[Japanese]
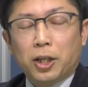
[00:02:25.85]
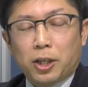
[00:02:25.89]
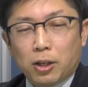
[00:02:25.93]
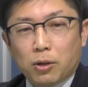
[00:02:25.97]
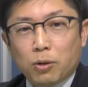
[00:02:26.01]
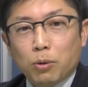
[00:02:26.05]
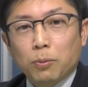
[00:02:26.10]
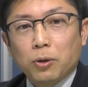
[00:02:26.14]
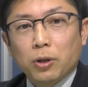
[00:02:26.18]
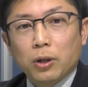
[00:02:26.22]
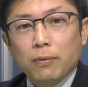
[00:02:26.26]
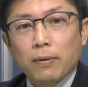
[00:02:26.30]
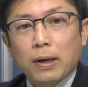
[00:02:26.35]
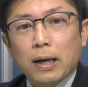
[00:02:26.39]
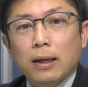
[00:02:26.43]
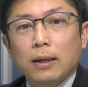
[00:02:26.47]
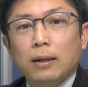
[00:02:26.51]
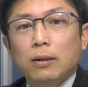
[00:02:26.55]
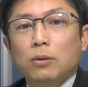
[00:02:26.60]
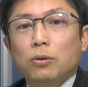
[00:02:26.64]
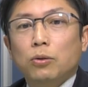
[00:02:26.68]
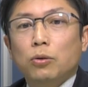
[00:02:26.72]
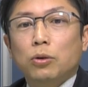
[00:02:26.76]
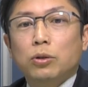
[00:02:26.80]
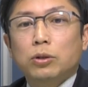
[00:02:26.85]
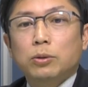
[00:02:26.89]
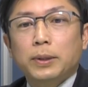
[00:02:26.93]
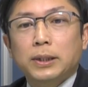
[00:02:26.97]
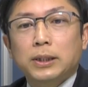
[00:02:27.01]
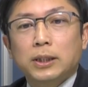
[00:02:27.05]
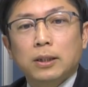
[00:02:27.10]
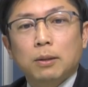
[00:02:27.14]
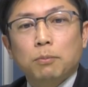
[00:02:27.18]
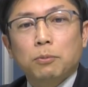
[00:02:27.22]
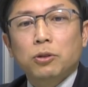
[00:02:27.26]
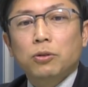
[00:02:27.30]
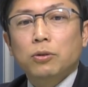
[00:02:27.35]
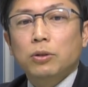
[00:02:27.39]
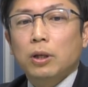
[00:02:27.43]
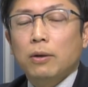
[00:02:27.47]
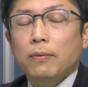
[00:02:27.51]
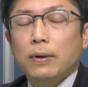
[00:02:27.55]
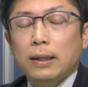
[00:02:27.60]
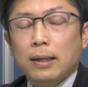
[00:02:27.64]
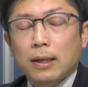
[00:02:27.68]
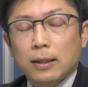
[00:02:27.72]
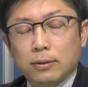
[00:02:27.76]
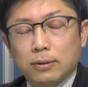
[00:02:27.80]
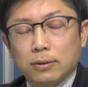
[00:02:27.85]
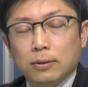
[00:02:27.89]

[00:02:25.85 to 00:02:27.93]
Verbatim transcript: 引きこもりは特別なものではな